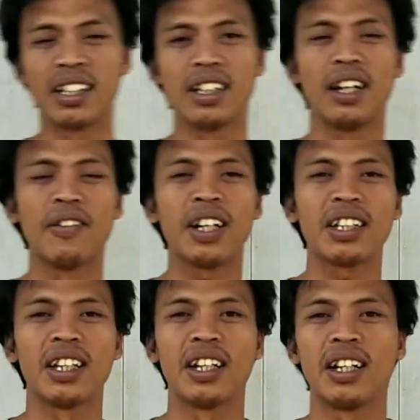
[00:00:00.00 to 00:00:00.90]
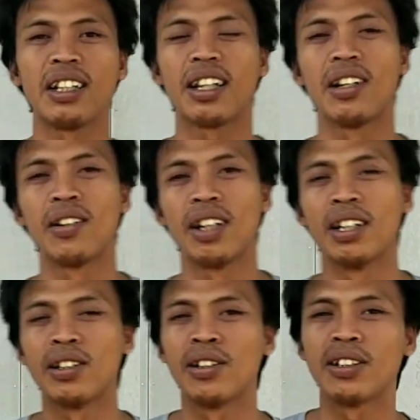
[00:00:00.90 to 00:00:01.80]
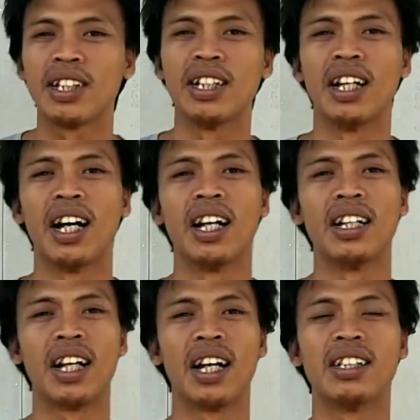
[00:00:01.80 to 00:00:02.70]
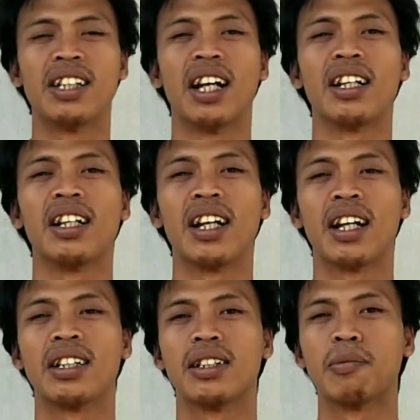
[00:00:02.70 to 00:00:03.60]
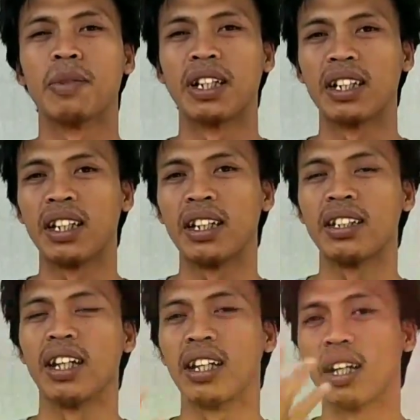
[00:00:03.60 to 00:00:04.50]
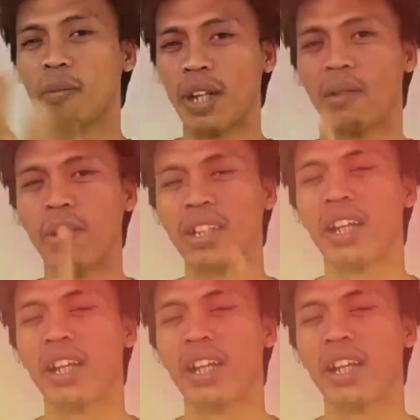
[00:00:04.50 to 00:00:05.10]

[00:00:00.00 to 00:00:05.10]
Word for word: Jika tidak fertil, telur itu tidak ada jaringan seperti jaring laba-laba